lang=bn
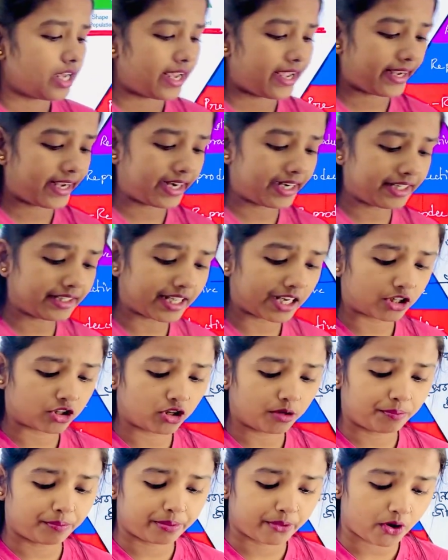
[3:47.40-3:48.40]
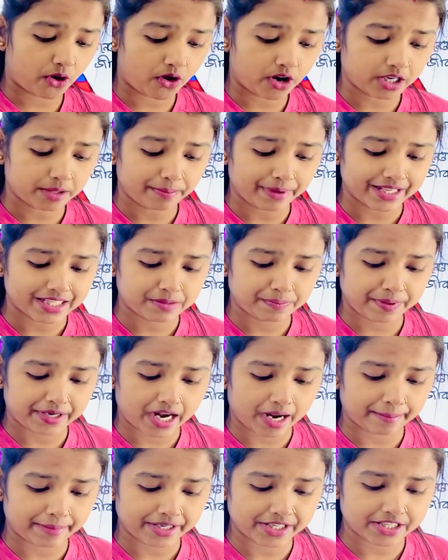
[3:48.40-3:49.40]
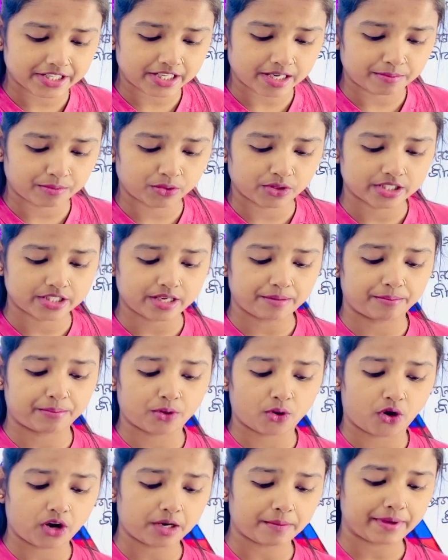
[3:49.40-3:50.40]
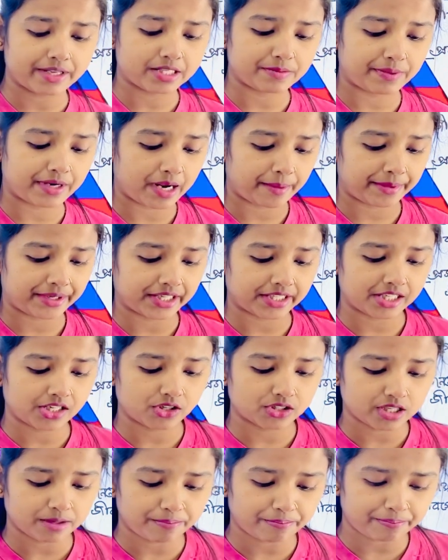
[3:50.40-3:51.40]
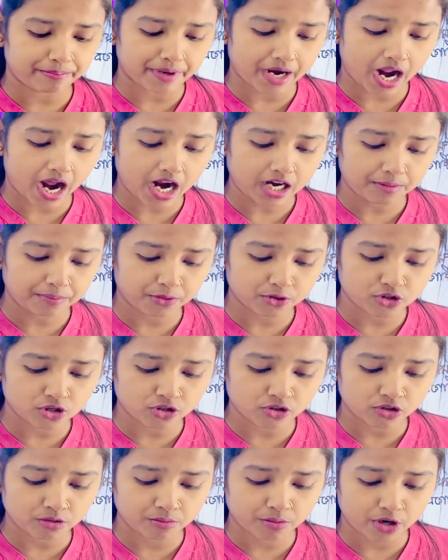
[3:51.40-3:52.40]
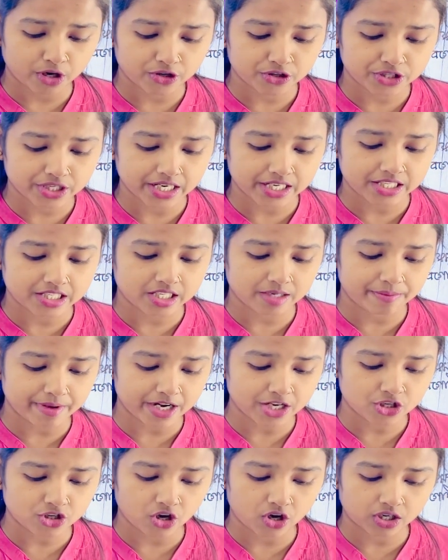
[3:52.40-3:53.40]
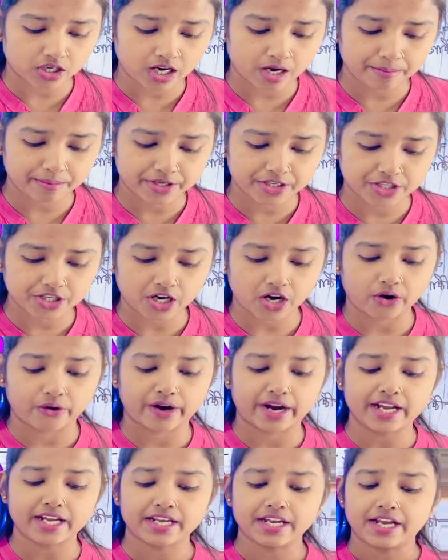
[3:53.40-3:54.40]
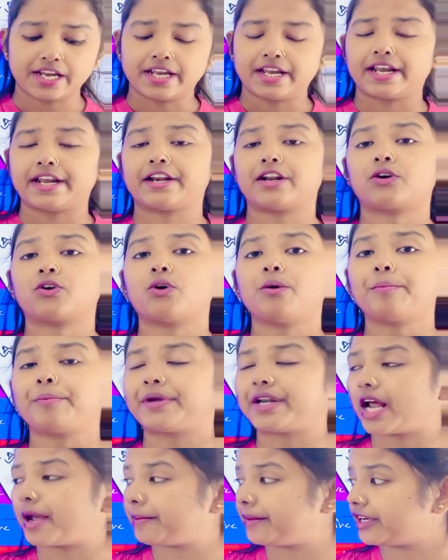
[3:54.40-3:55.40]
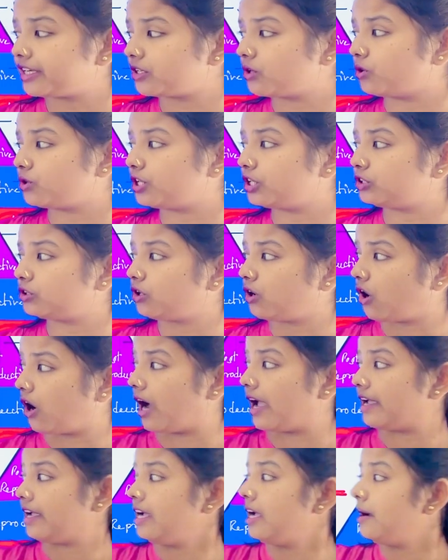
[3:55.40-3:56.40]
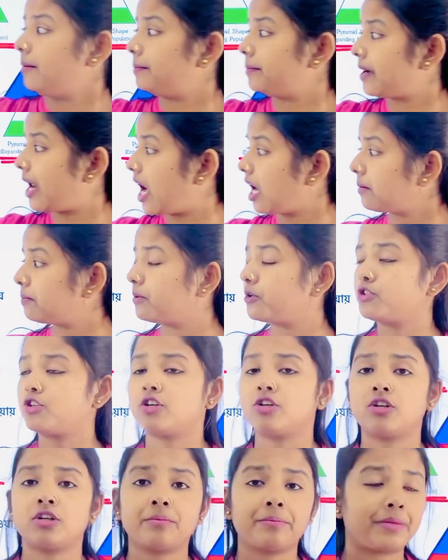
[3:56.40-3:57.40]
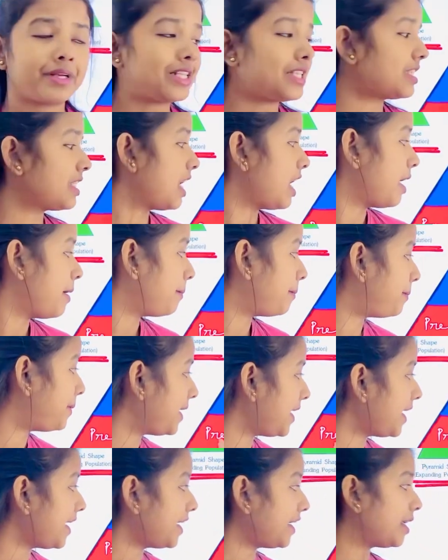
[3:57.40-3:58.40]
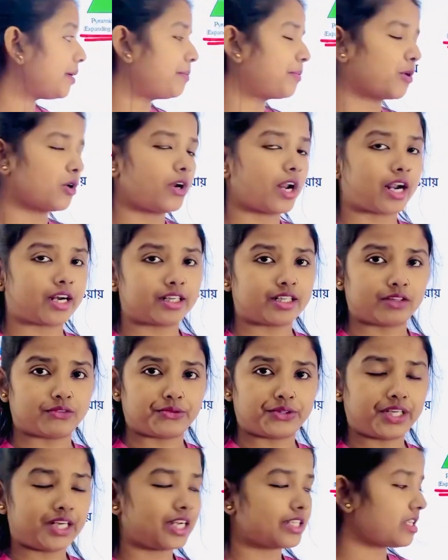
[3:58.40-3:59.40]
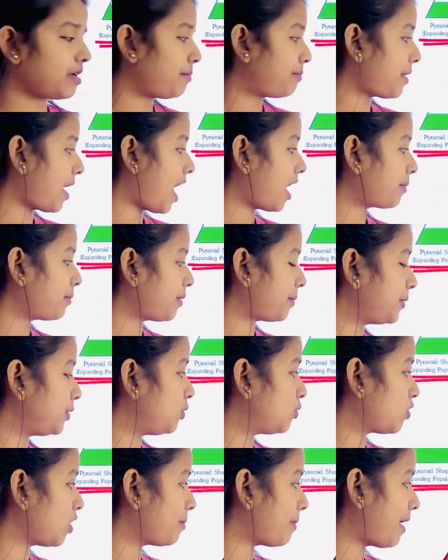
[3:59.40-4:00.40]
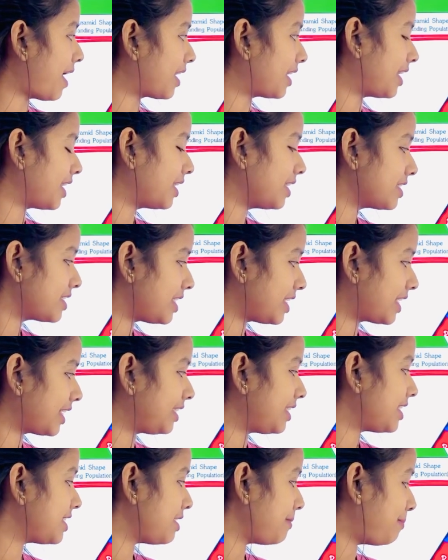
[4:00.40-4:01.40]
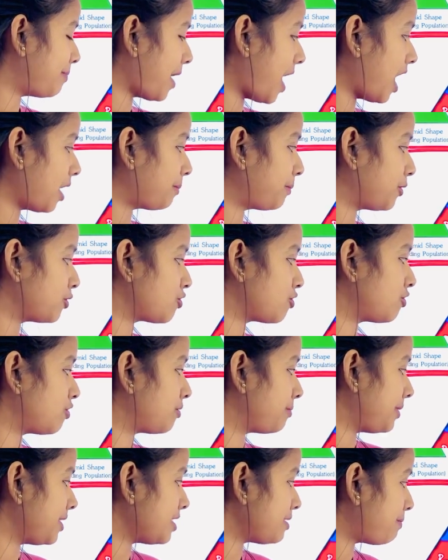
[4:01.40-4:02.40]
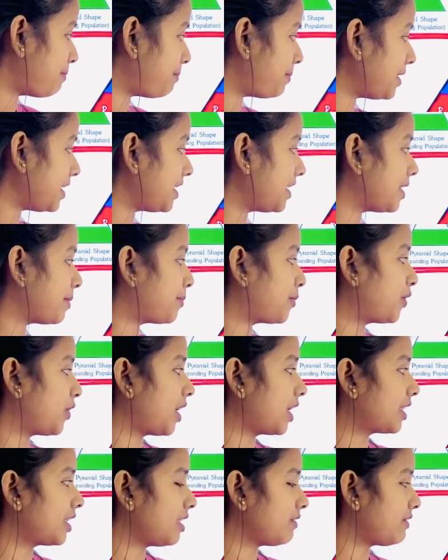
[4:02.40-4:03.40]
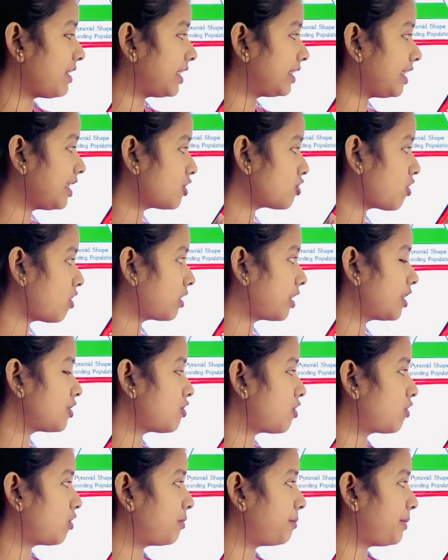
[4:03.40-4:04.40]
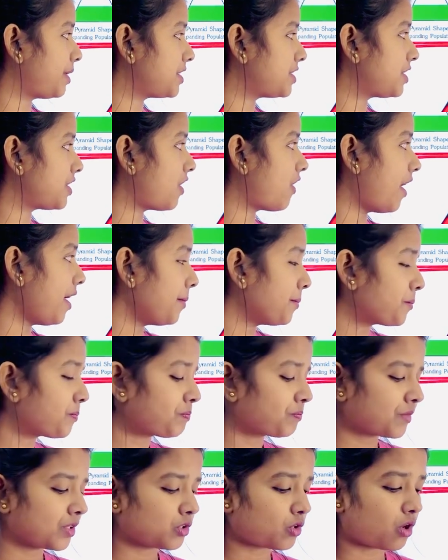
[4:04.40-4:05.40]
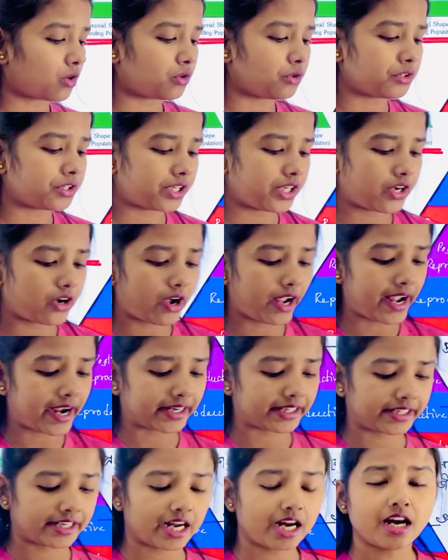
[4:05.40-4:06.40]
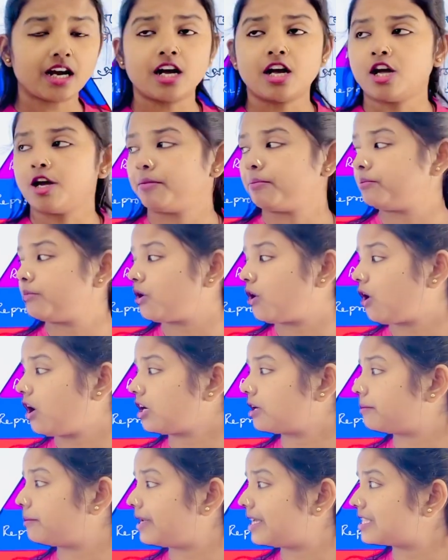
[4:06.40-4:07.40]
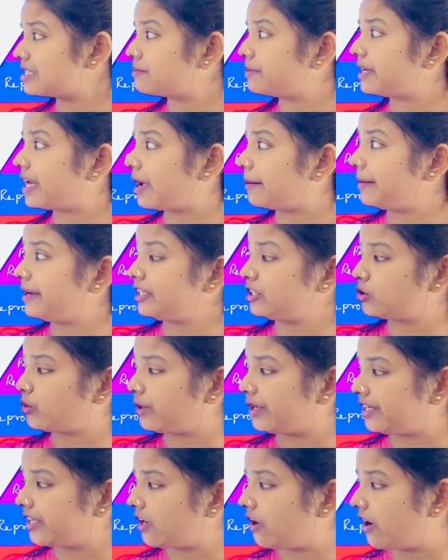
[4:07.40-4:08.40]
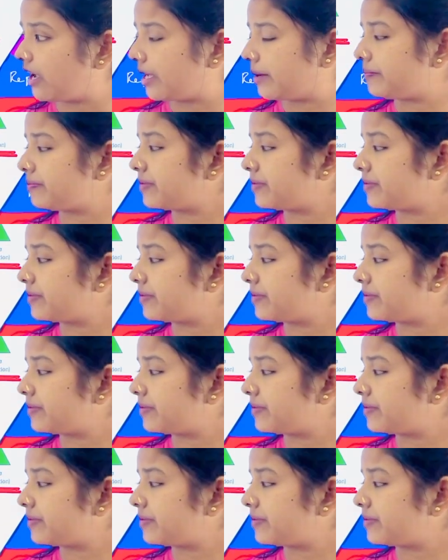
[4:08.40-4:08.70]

এখানে দেখো ব্রড বেস পিরামিড যেটা বলেছে ব্রড বেস পিরামিডে কি হচ্ছে প্রাক প্রজনন বয়সের জীবের সংখ্যা বেশি হয় এরকম পিরামিড গঠিত হয় প্রাক প্রজনন মিন্স প্রি রিপ্রোডাক্টিভ ঠিক আছে প্রাক দুটোই বাংলা ইংলিশ লিখে দিয়েছি প্রাক প্রজনন মিন্স প্রি রিপ্রোডাক্টিভ এদের সংখ্যা যখন বেশি হয় তখন কি হয় একটা ব্রড বেস পিরামিড তৈরি হয়